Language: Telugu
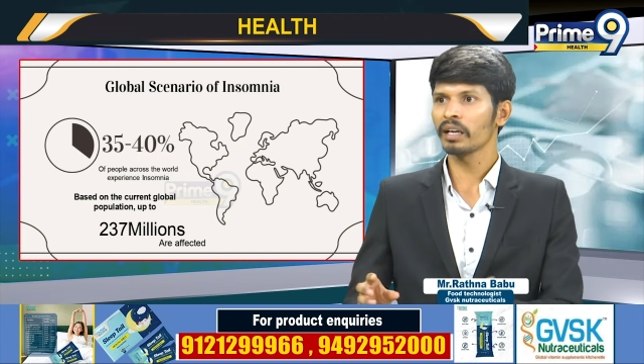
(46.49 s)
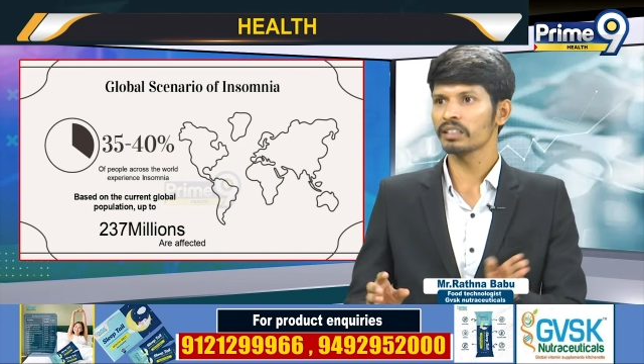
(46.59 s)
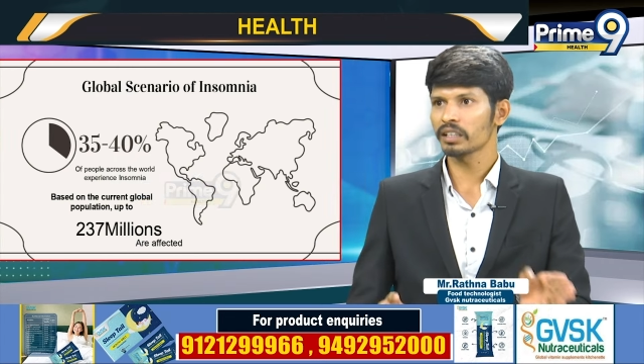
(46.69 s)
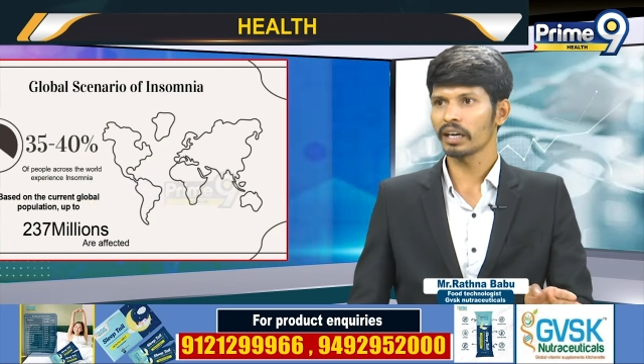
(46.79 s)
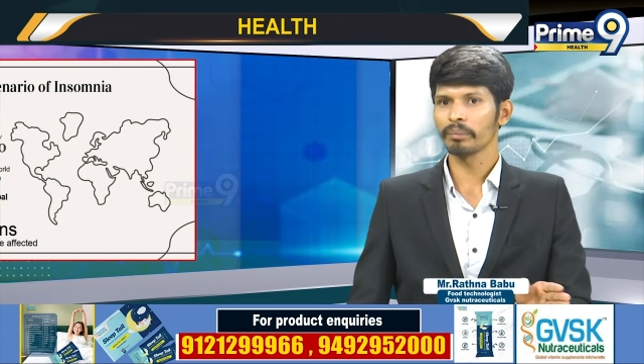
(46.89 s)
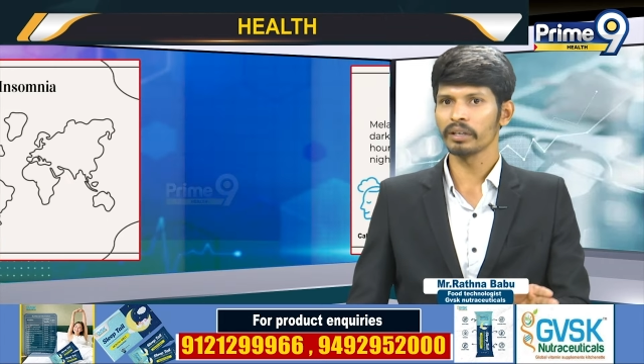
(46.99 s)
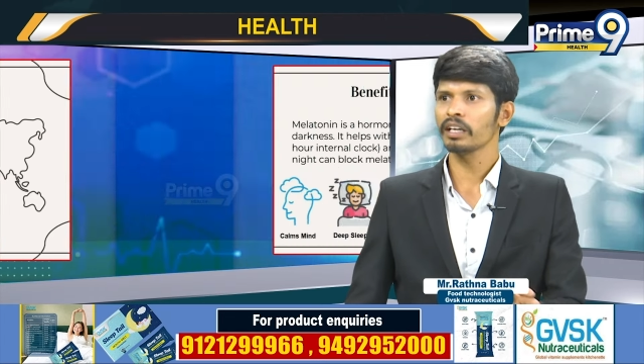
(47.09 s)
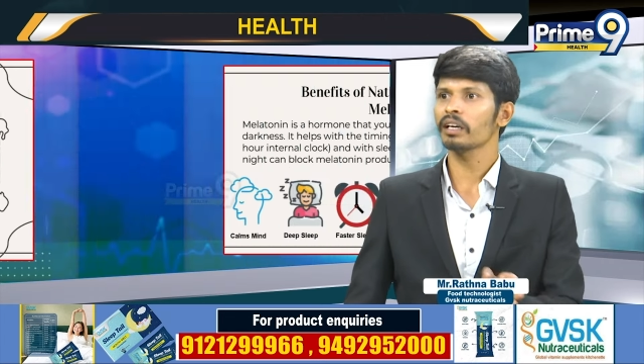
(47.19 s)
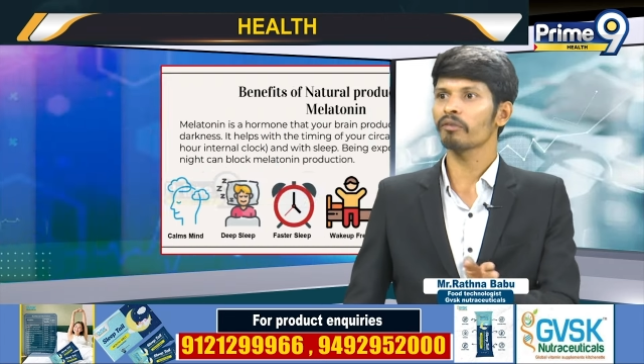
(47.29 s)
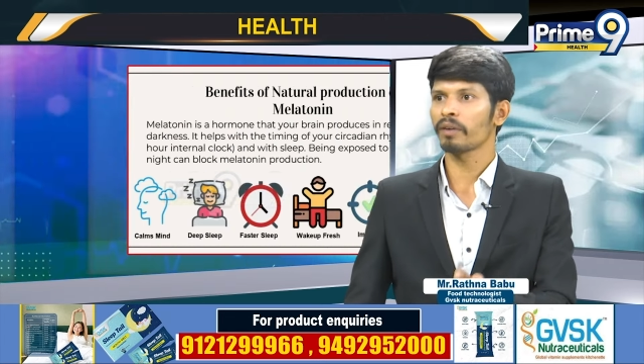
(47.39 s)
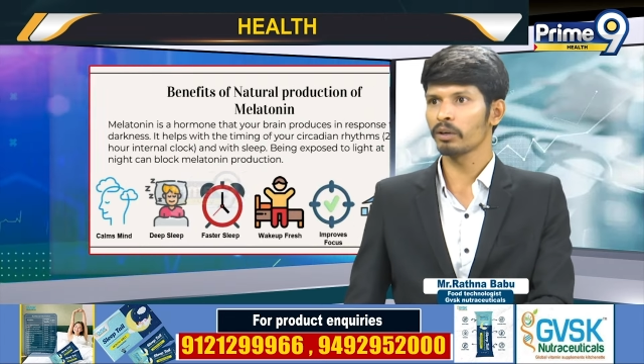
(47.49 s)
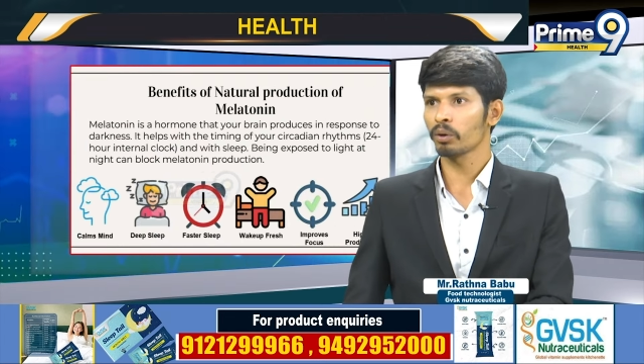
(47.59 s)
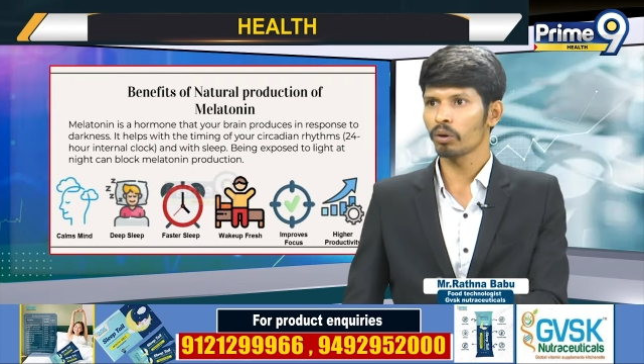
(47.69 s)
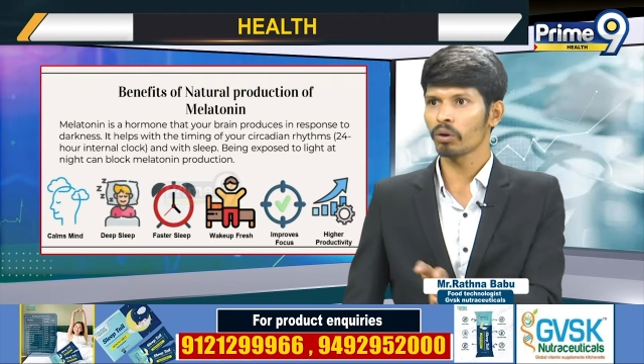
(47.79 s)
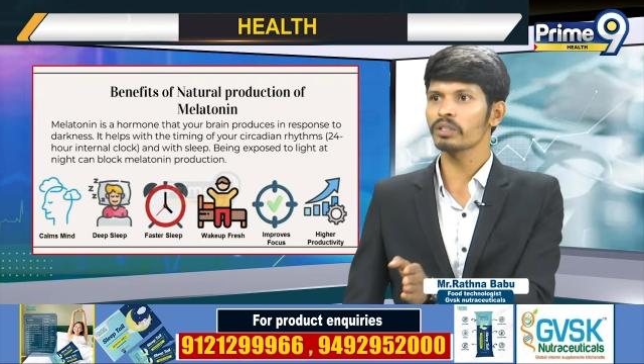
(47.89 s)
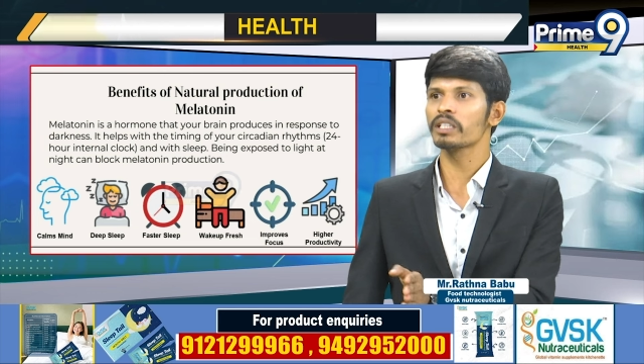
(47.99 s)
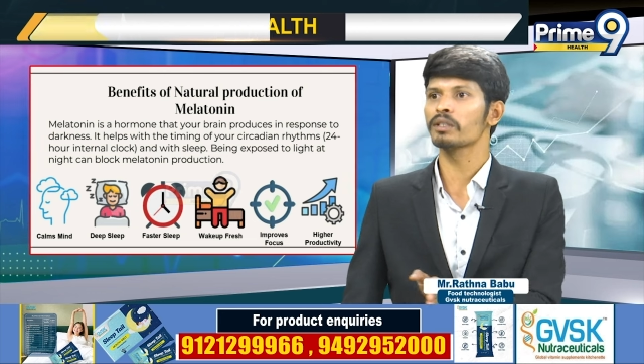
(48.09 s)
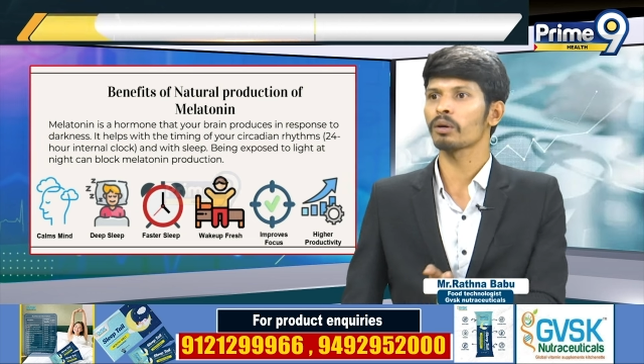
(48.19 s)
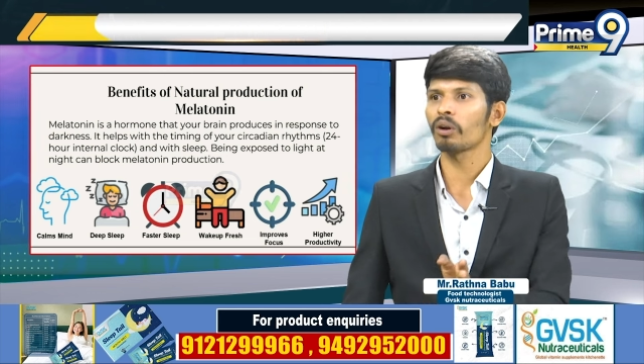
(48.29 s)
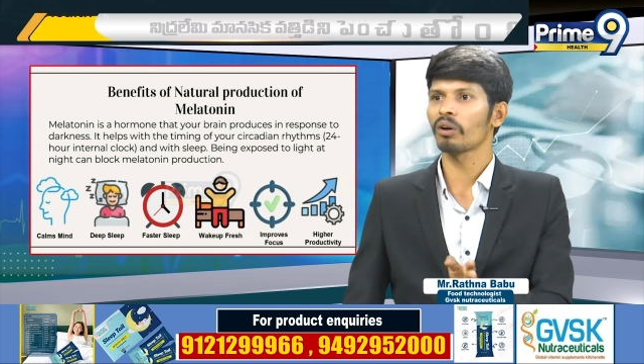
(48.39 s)
లేచే టైంకి ఫైవ్ ఓ క్లాక్
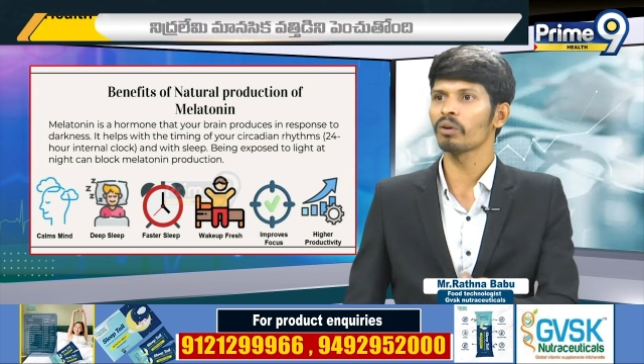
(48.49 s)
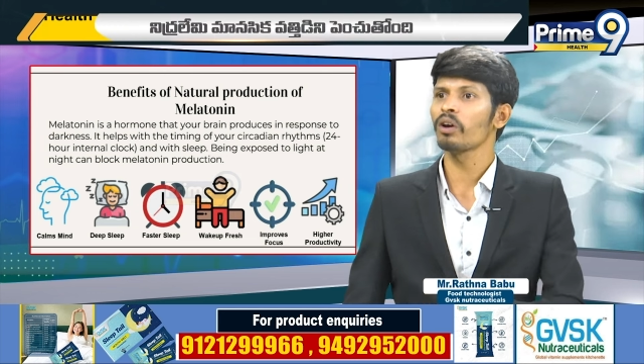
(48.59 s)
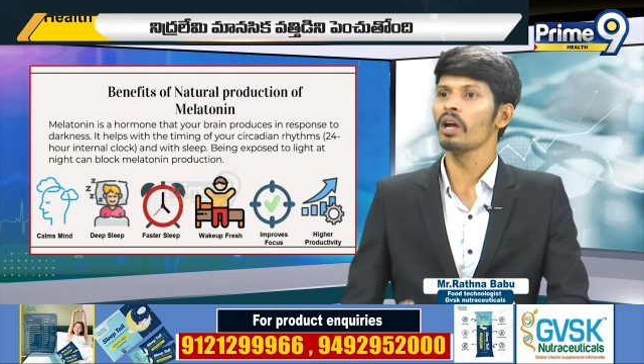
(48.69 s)
సిక్స్ ఓ క్లాక్